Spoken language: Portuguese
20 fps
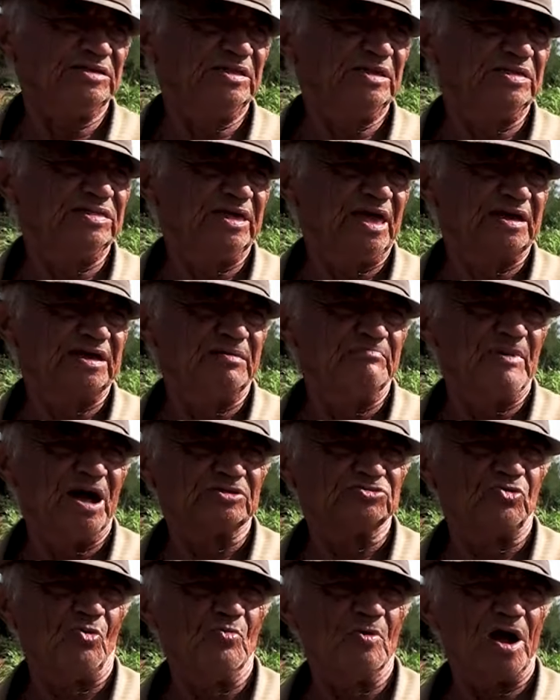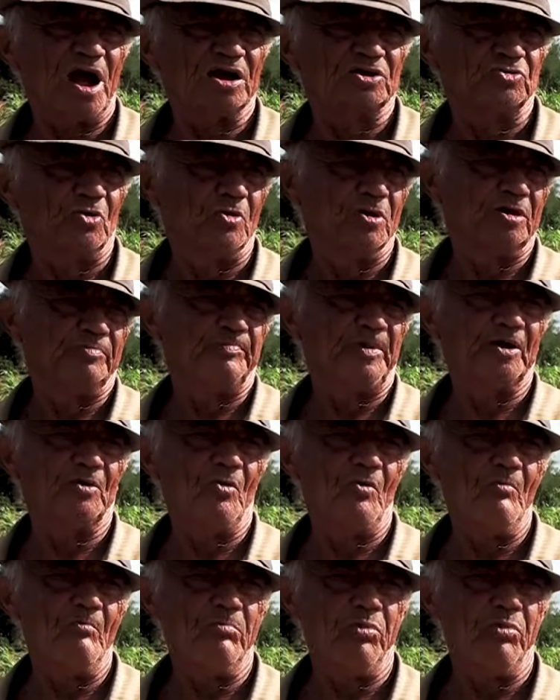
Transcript: disse aqui é matou um cachorro que pegou um